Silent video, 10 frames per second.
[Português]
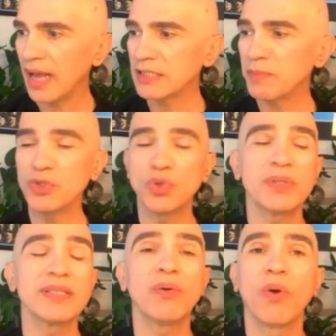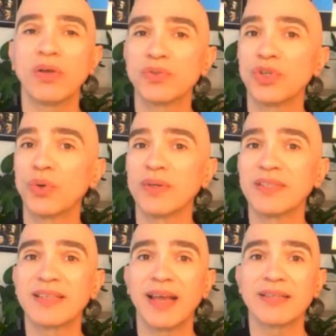As pessoas não gostam de
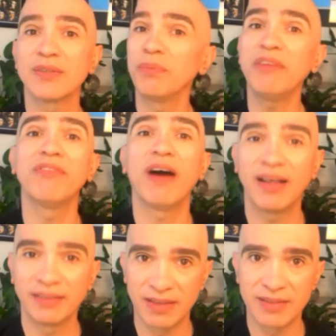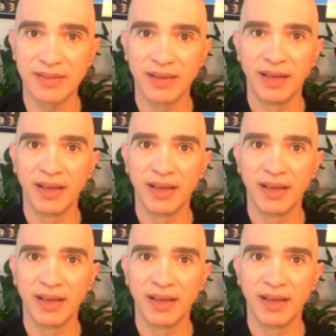coisas que elas são privadas